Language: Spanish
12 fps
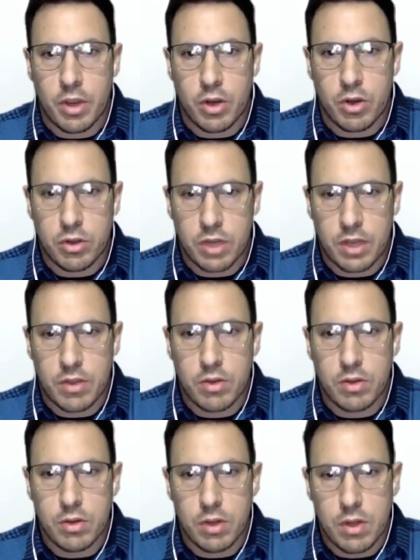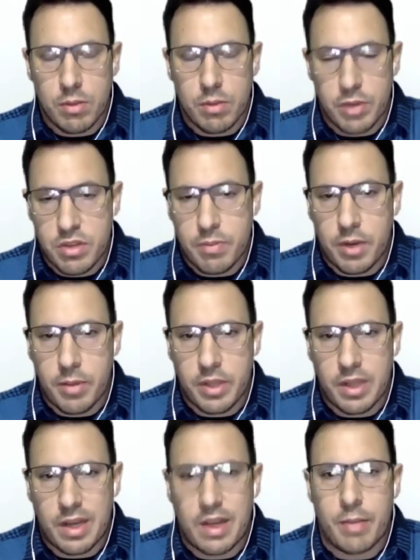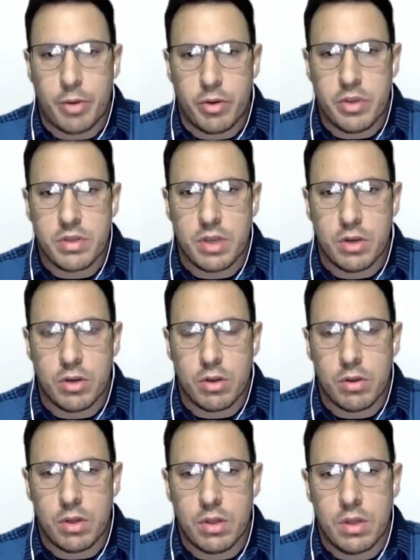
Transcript: encontrando, principalmente acá en la provincia de Córdoba.